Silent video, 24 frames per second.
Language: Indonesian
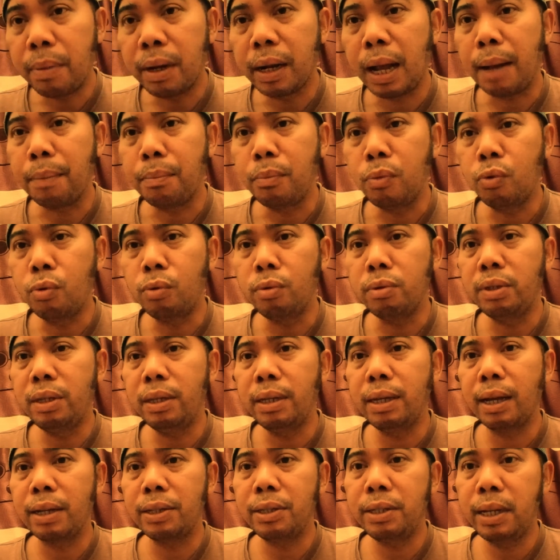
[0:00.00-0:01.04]
mengamuk
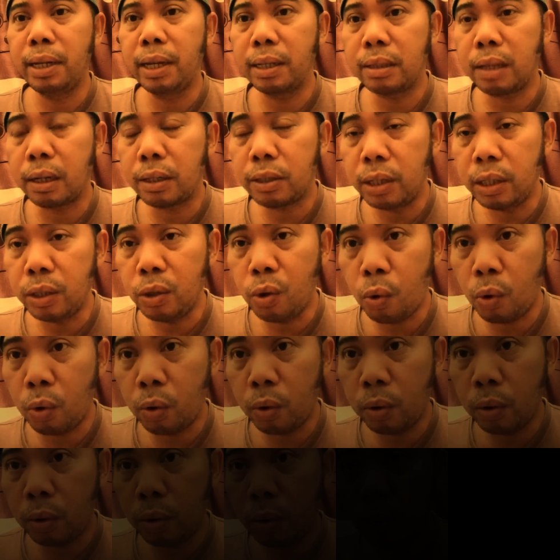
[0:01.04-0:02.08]
jika sedikit
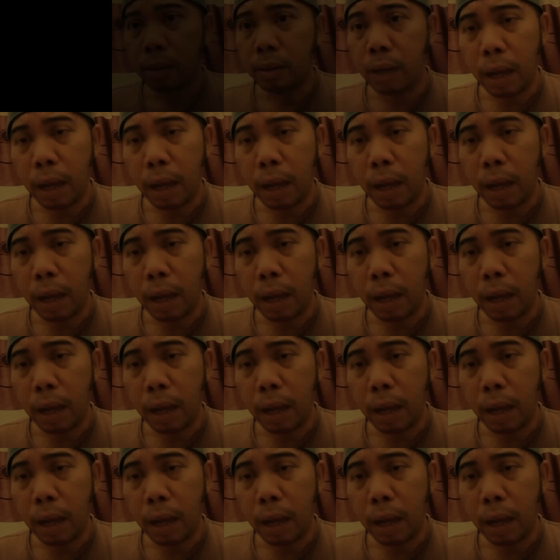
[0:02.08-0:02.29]
tersinggung,